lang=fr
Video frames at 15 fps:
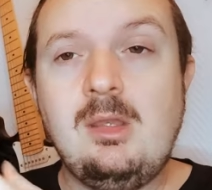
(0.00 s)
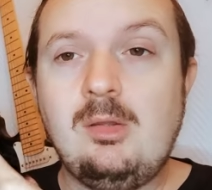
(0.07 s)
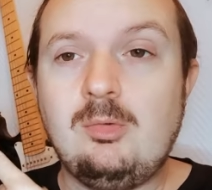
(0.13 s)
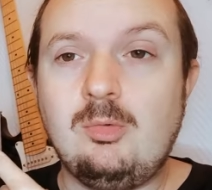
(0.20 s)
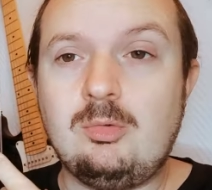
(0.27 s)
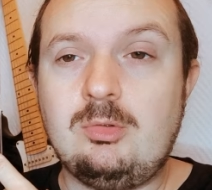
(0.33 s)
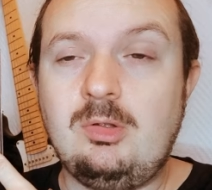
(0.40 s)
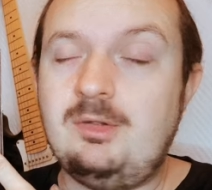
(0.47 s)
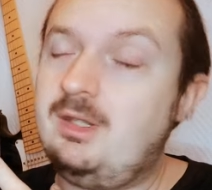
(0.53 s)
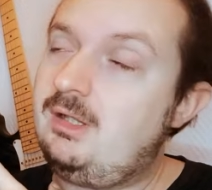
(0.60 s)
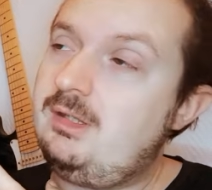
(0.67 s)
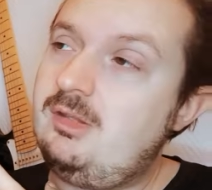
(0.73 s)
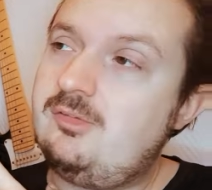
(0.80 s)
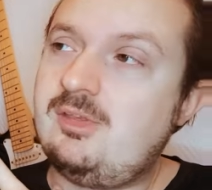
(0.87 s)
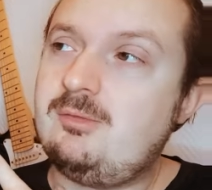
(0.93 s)
Donc le
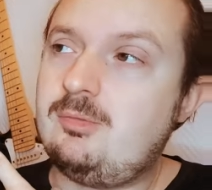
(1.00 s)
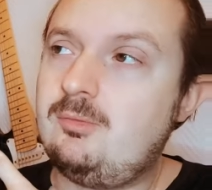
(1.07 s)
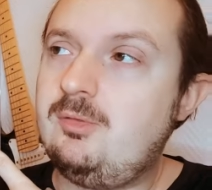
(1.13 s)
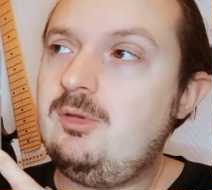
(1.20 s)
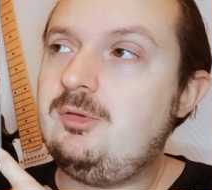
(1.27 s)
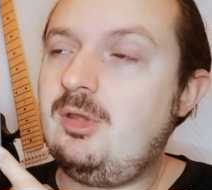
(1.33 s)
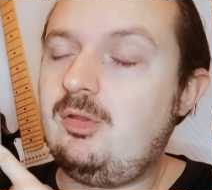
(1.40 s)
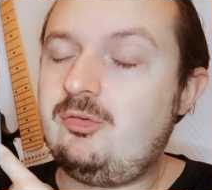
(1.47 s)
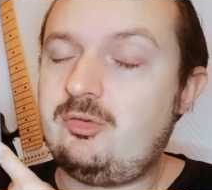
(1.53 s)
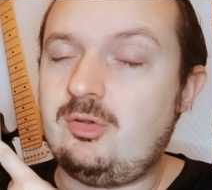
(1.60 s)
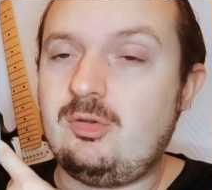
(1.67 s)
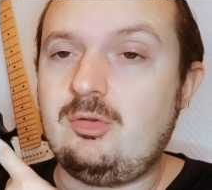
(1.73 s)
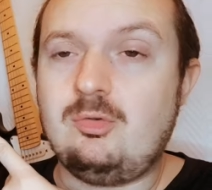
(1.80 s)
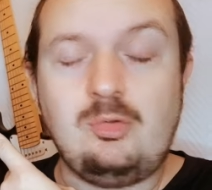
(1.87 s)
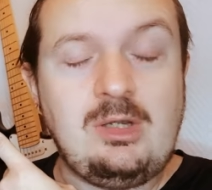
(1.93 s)
dernier Siphon Filters
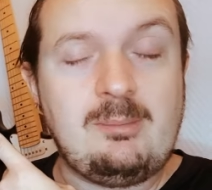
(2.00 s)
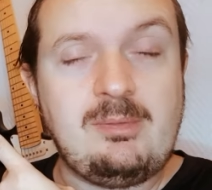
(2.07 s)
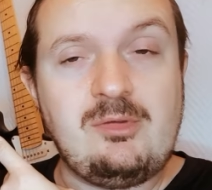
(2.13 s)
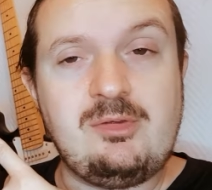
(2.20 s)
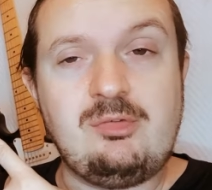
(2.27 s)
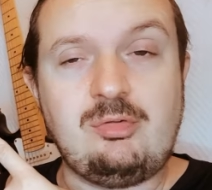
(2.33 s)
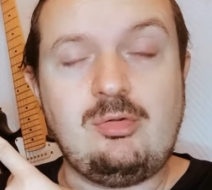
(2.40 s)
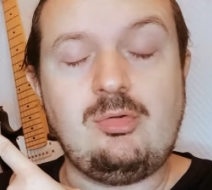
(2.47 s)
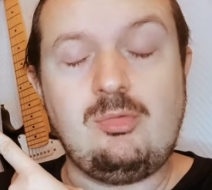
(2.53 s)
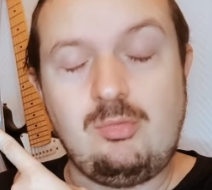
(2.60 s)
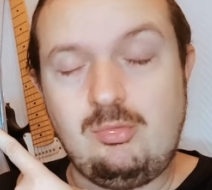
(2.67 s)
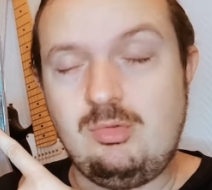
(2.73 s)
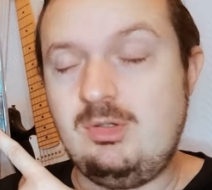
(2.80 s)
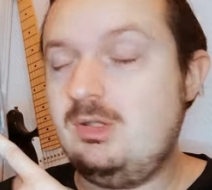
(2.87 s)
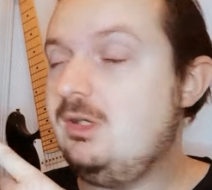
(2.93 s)
de la PlayStation
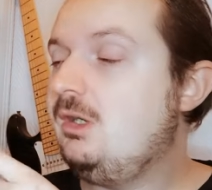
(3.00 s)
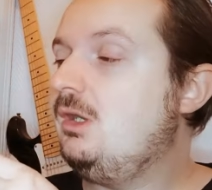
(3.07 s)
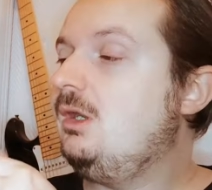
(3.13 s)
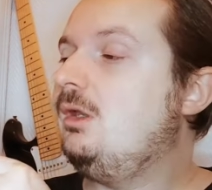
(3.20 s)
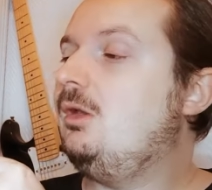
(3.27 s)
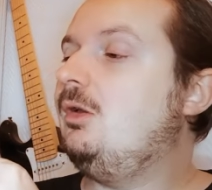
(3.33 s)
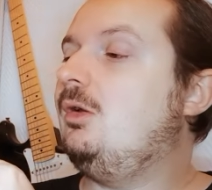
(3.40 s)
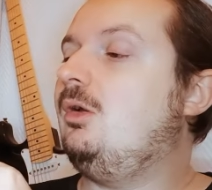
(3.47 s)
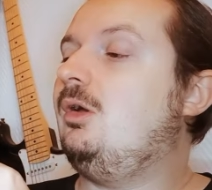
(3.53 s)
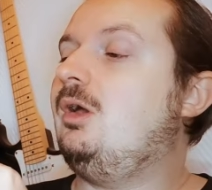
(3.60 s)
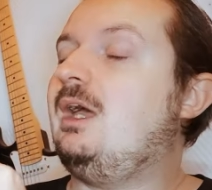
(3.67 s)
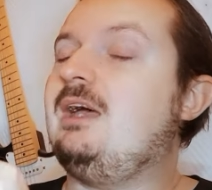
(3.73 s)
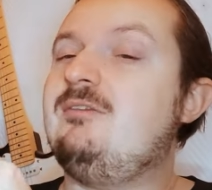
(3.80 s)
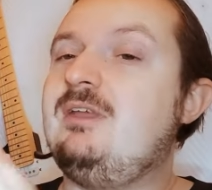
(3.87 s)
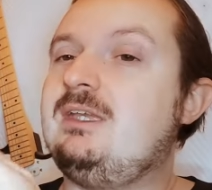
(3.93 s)
1
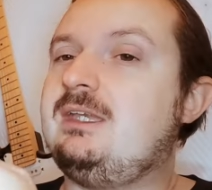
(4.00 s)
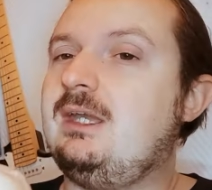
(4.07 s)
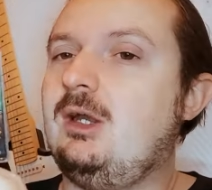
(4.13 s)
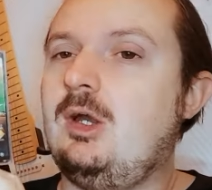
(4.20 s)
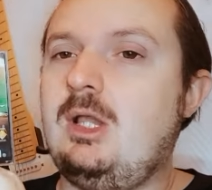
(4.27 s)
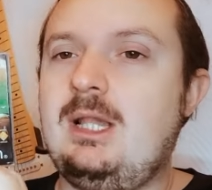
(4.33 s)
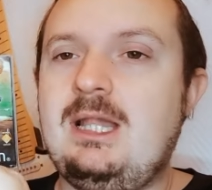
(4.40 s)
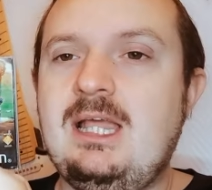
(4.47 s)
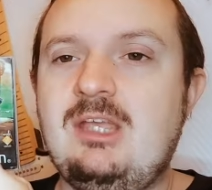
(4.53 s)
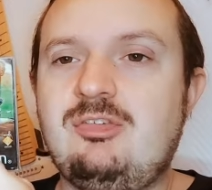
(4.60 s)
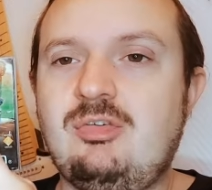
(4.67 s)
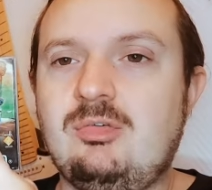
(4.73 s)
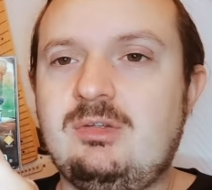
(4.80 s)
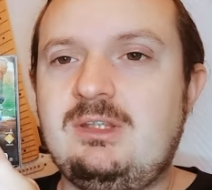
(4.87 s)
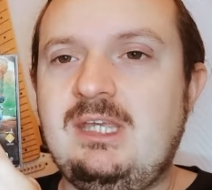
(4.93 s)
avec
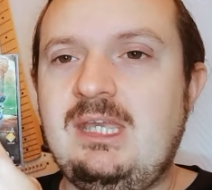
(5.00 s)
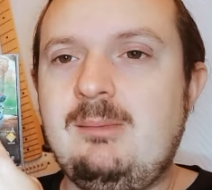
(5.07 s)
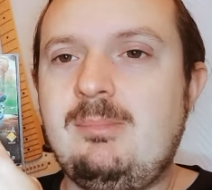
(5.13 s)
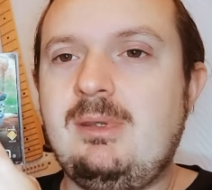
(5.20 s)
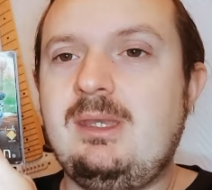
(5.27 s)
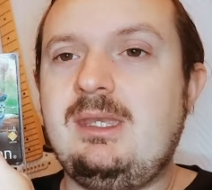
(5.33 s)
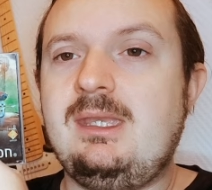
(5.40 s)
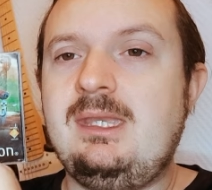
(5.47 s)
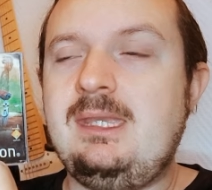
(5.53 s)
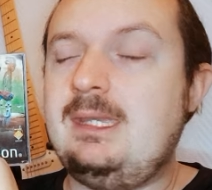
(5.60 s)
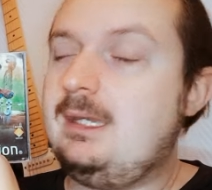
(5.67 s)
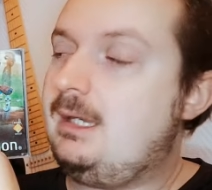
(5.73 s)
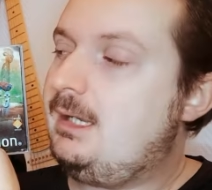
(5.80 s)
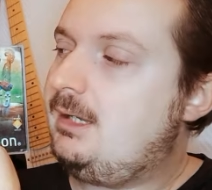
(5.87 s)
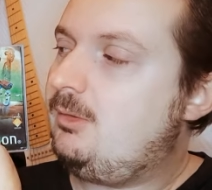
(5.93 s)
l'agent Gabe et
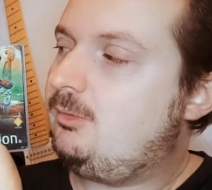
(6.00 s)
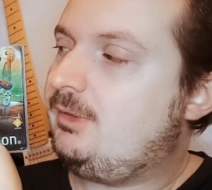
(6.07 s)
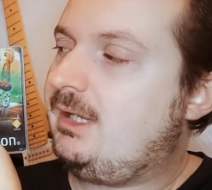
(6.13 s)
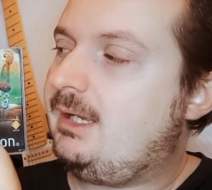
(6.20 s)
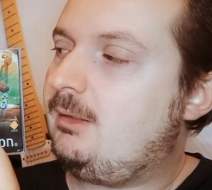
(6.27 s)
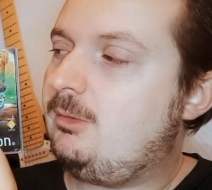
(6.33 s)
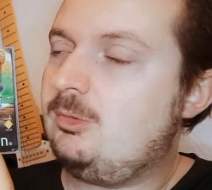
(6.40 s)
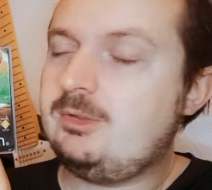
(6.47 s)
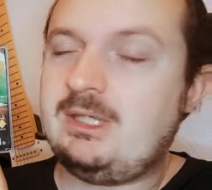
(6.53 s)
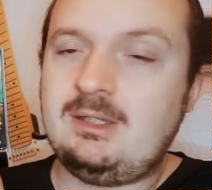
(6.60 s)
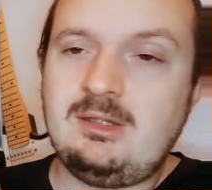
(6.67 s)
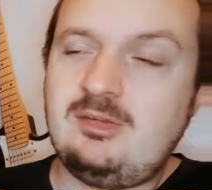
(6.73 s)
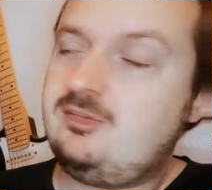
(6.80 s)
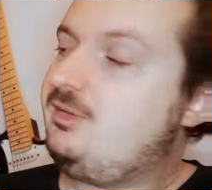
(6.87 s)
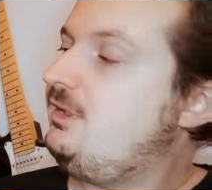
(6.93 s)
on a Logan
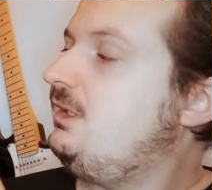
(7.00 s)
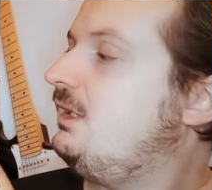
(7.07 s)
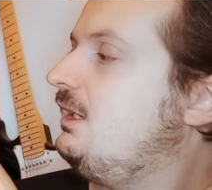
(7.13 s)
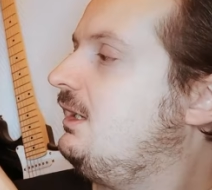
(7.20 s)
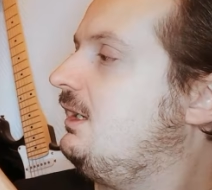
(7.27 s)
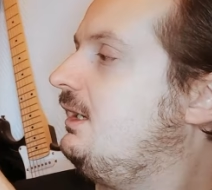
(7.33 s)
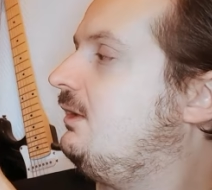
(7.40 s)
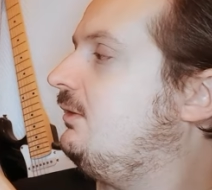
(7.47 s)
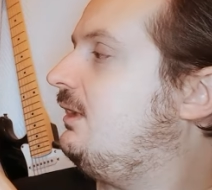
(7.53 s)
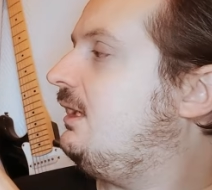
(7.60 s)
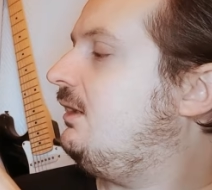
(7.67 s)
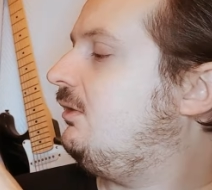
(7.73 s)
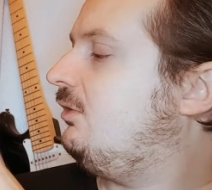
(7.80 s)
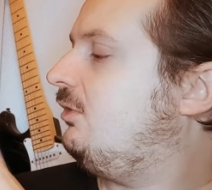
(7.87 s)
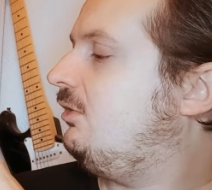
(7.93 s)
ici. Il y en
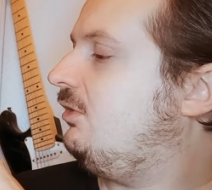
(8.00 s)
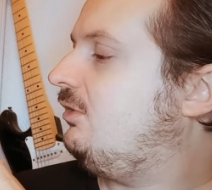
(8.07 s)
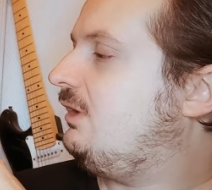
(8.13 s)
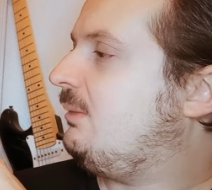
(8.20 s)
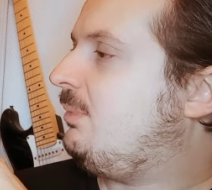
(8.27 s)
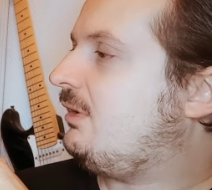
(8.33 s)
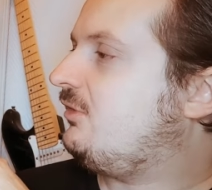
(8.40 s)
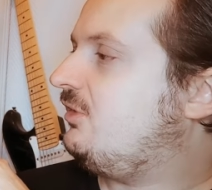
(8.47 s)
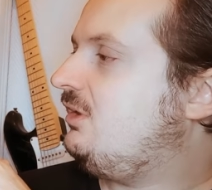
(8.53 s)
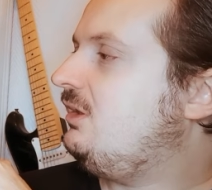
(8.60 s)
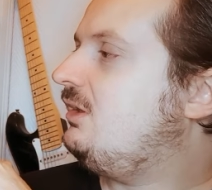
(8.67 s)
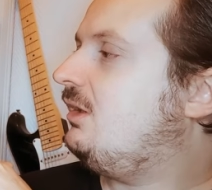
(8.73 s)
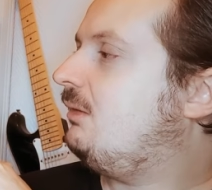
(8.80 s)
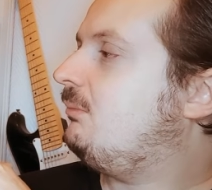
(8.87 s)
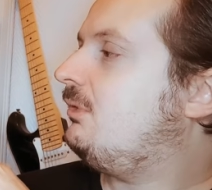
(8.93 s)
a, il n'y a pas Xin
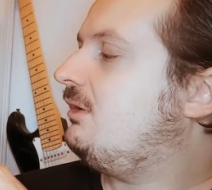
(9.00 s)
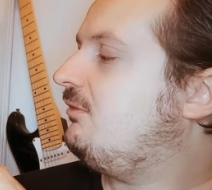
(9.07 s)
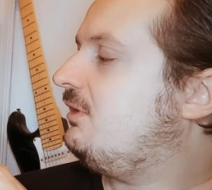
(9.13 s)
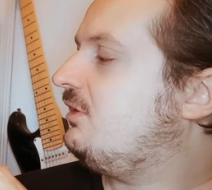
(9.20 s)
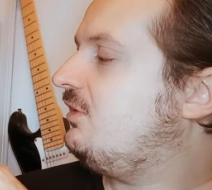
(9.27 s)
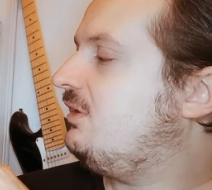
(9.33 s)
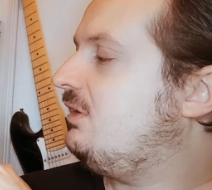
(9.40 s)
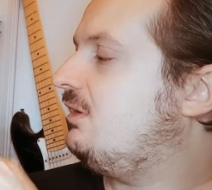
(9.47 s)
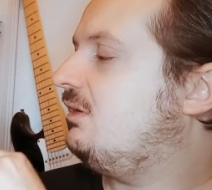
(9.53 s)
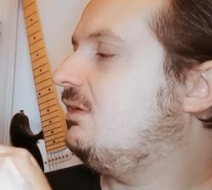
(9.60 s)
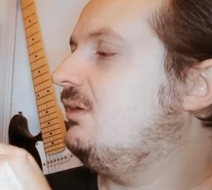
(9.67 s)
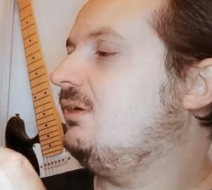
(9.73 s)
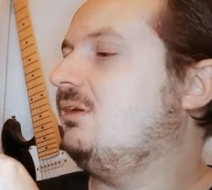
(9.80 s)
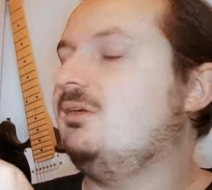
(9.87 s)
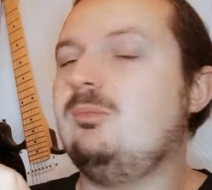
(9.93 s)
normalement, il y avait Xin
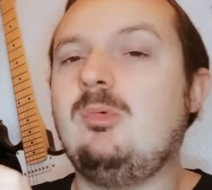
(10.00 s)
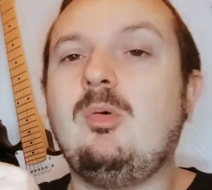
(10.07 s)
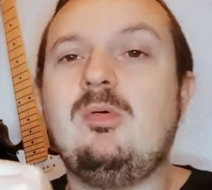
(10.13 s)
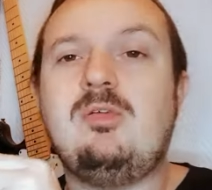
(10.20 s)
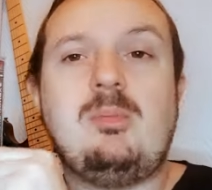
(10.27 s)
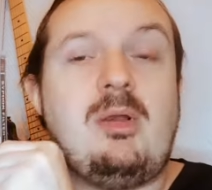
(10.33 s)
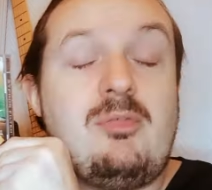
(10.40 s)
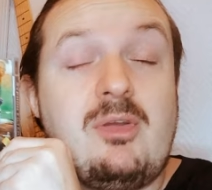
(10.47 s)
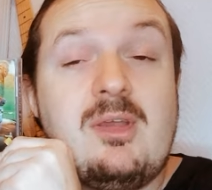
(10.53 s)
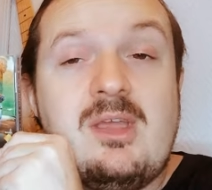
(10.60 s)
Bon, enfin bref.